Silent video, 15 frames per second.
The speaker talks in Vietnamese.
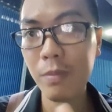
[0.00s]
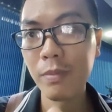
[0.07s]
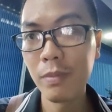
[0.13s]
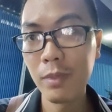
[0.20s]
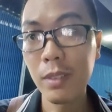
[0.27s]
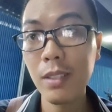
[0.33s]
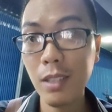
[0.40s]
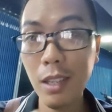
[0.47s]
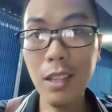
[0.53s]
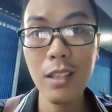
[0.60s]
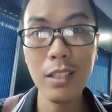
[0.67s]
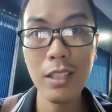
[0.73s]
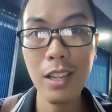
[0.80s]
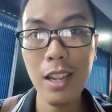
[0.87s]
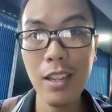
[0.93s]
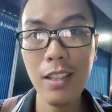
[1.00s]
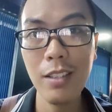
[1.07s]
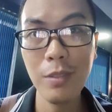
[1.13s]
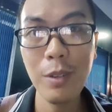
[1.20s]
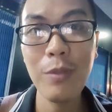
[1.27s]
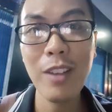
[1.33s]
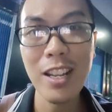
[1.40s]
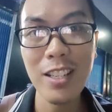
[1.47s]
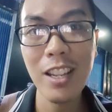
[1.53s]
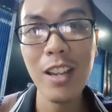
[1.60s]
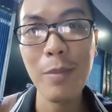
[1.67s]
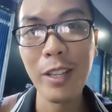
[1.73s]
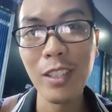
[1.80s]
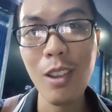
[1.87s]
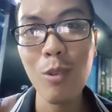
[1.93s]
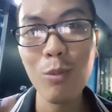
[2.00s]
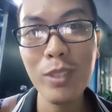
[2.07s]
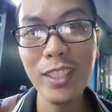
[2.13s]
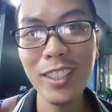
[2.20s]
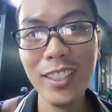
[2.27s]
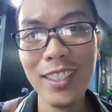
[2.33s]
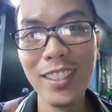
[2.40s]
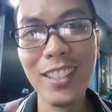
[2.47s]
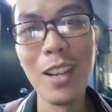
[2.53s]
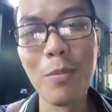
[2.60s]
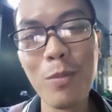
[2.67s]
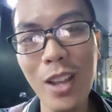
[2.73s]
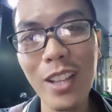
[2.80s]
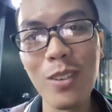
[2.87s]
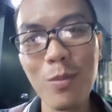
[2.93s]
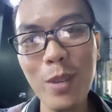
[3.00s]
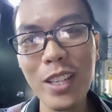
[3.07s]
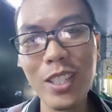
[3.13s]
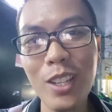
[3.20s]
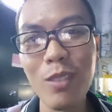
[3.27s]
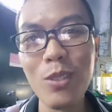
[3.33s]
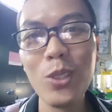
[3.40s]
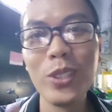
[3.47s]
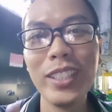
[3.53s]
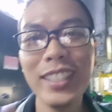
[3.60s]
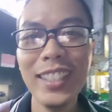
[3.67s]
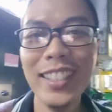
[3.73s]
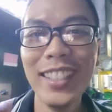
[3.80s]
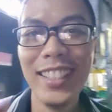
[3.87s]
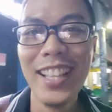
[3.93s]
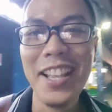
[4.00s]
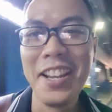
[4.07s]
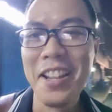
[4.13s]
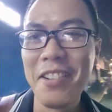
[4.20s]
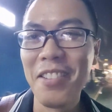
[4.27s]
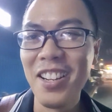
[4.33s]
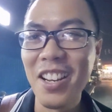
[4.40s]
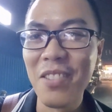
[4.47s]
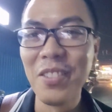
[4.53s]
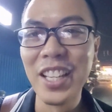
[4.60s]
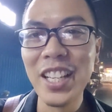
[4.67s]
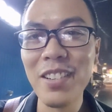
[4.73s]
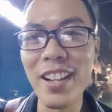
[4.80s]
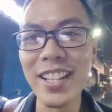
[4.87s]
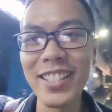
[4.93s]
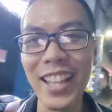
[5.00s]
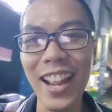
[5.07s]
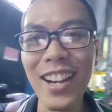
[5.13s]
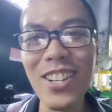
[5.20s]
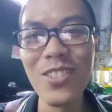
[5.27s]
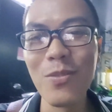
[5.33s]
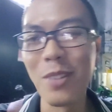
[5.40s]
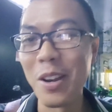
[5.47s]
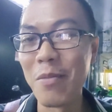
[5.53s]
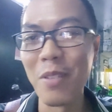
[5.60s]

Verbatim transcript: tất nhiên rồi VinFast sợ bạn trốn á, lụm hai cục pin trốn luôn á. Nên phải định vị các bạn sẵn luôn, định vị